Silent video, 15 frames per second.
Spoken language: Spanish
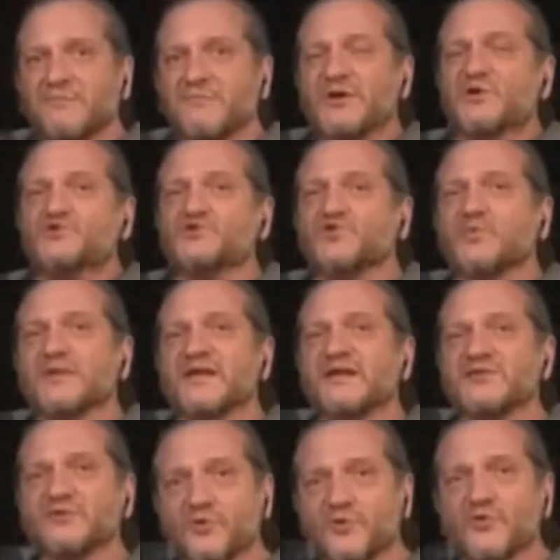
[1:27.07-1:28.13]
pero
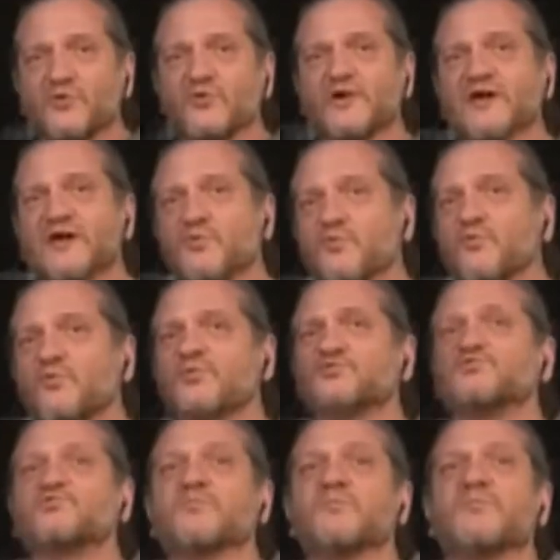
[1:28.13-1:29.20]
sobre todo que uno
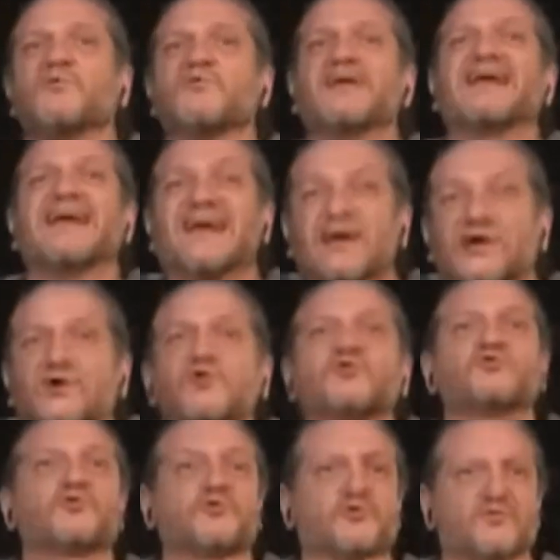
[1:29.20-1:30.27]
supone que el
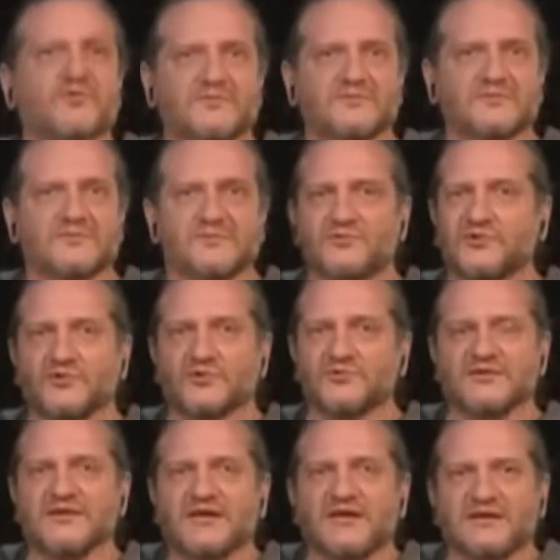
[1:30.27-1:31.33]
otro no
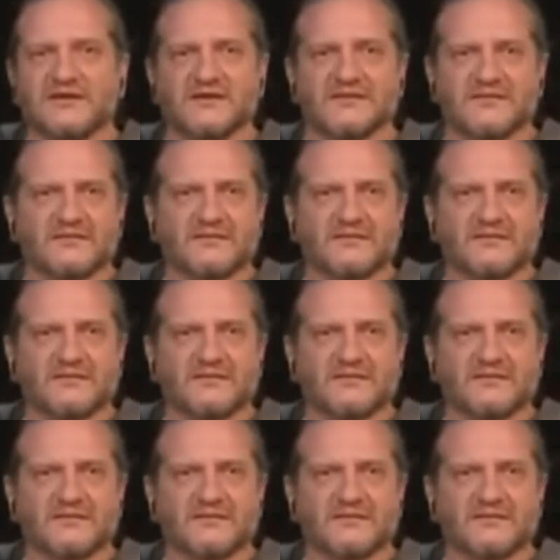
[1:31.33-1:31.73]
tiene.